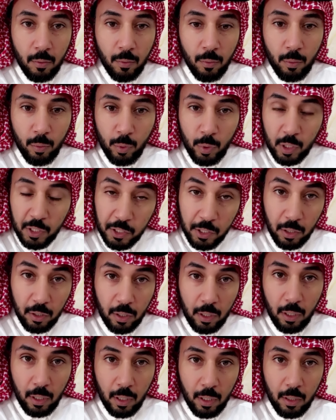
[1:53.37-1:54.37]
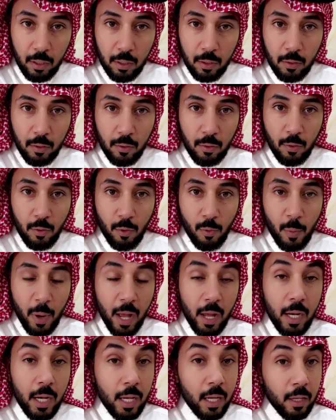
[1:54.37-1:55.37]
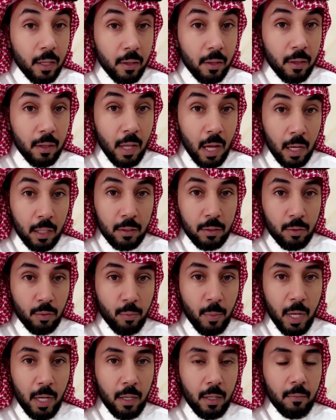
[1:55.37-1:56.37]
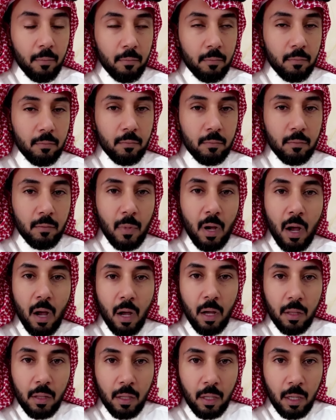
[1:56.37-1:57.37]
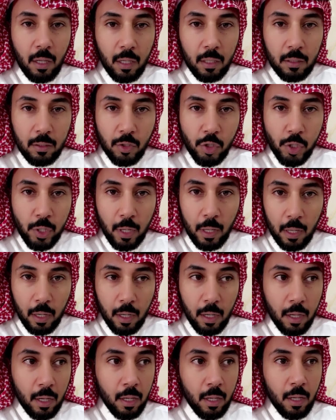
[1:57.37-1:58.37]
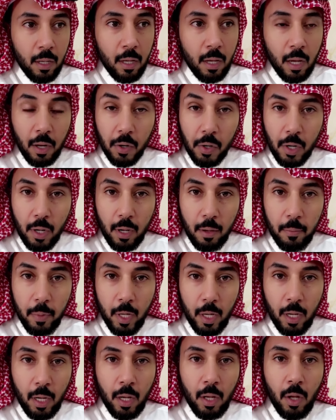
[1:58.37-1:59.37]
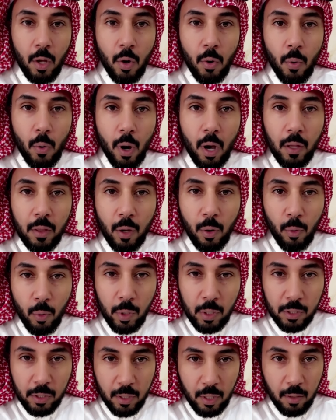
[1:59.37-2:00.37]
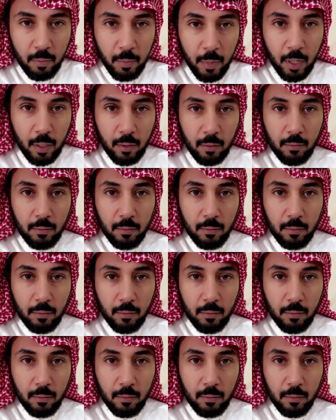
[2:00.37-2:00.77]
ويستطيع وما عليه الضغط وما عليه هذه هي التجارة الرابحة وهذا هو الاستثمار